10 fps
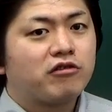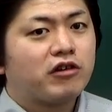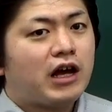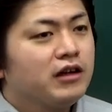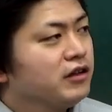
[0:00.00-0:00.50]
こ
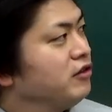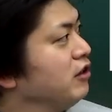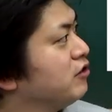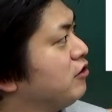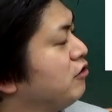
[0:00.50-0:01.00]
の間欠
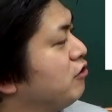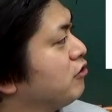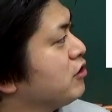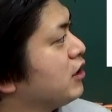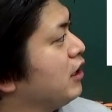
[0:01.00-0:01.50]
熱っていうのよ
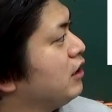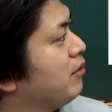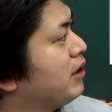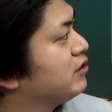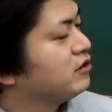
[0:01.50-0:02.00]
く試験
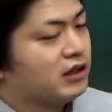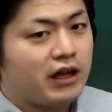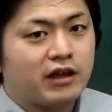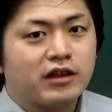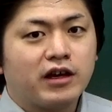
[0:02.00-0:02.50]
出ますん
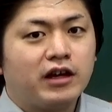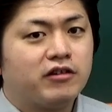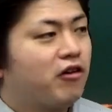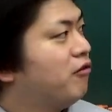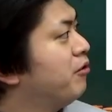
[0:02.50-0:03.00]
で、しっか
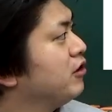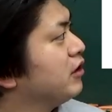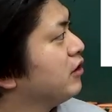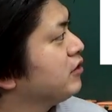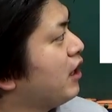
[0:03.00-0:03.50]
り覚え
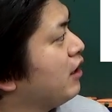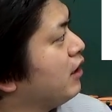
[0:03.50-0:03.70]
てください。